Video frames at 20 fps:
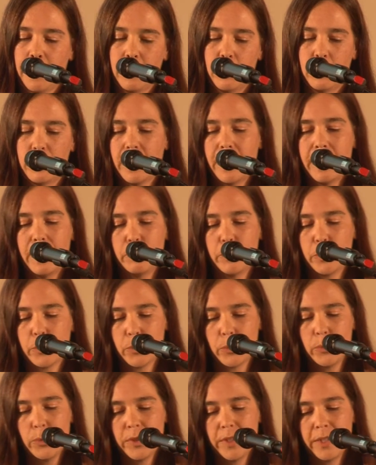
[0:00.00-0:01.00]
Und daher
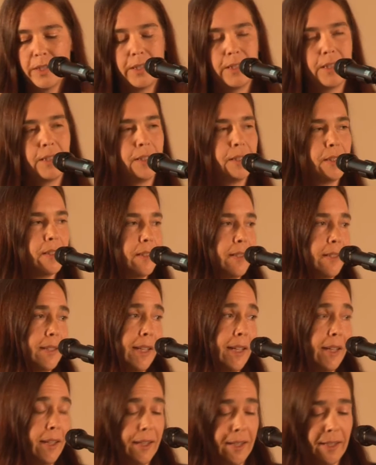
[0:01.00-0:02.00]
begrüße ich
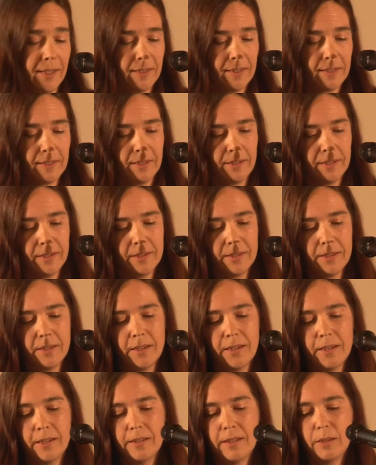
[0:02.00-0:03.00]
sehr herzlich
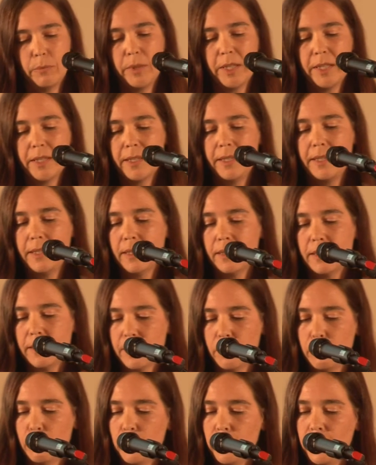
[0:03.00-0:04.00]
die Mitglieder
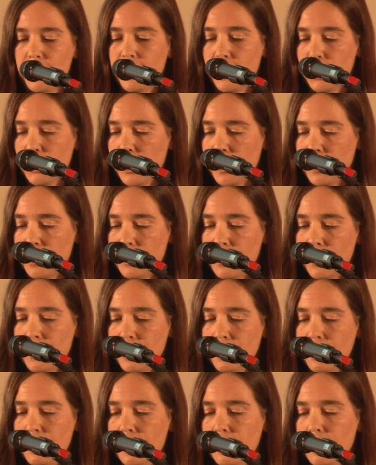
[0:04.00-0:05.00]
des Münchner
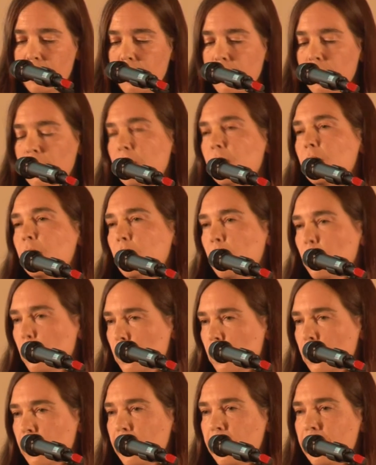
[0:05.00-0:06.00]
Stadtrates.
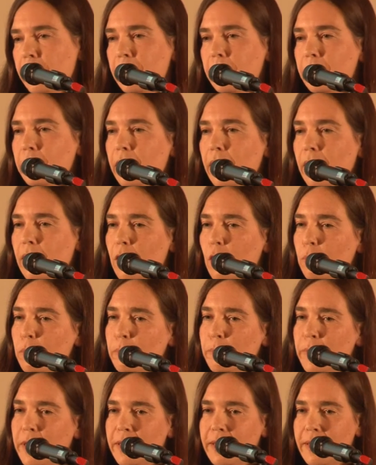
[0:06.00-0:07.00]
Ich erlaube
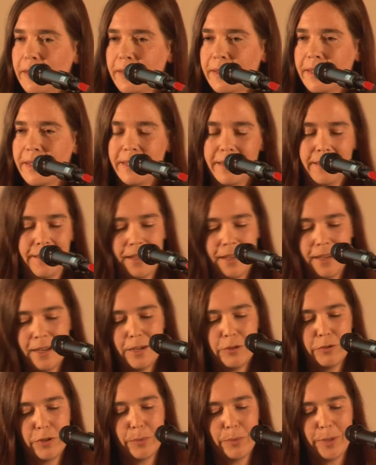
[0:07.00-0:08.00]
mir das in
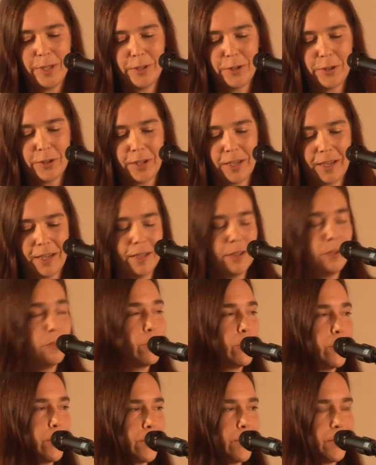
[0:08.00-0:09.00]
alphabetischer
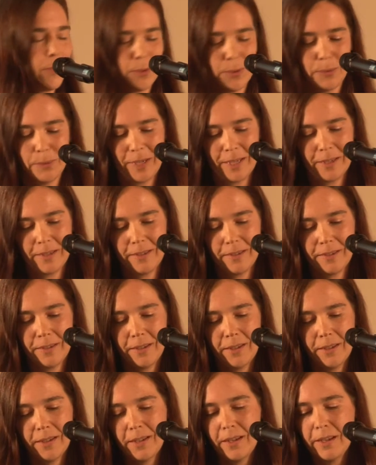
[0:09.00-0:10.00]
Reihenfolge zu machen.
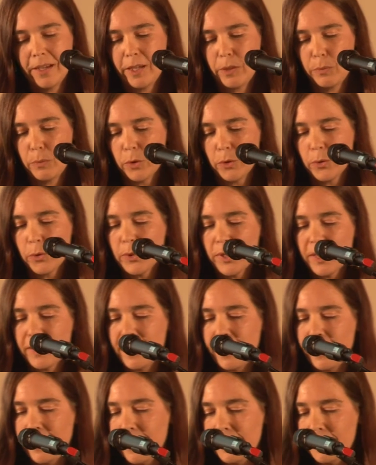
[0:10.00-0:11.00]
Ich begrüße
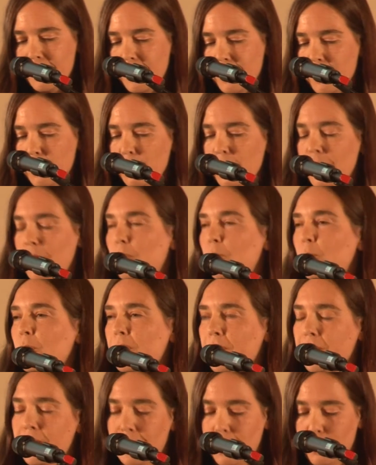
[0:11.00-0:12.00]
sehr herzlich Frau
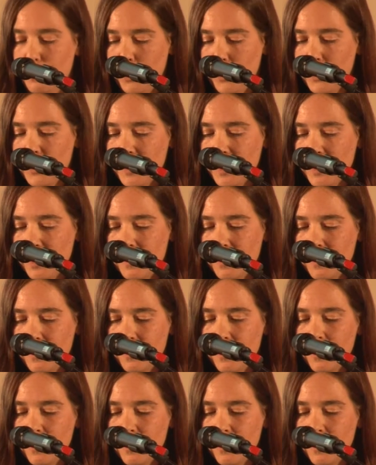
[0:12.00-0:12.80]
Ulrike Bösser,